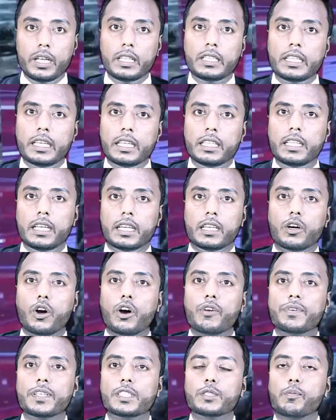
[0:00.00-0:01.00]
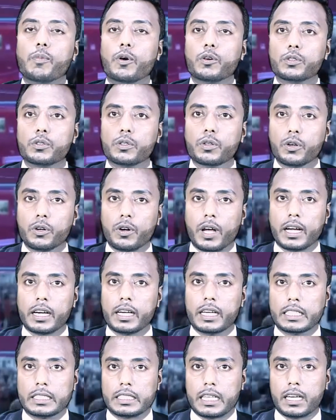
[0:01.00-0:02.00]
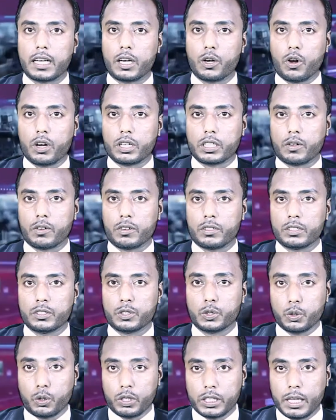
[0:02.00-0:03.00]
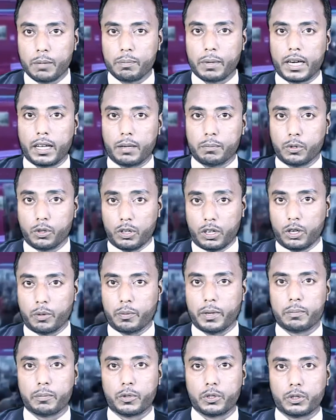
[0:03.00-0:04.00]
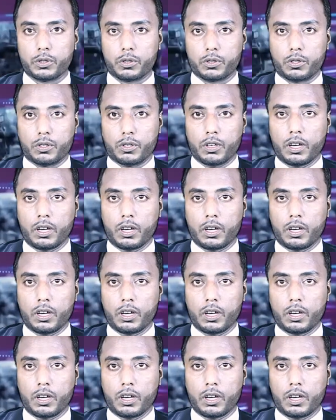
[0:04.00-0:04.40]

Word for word: ওই তিন দিন অফিস বন্ধ রাখলে টানা লকডাউন চলতে পারে পনেরো মে পর্যন্ত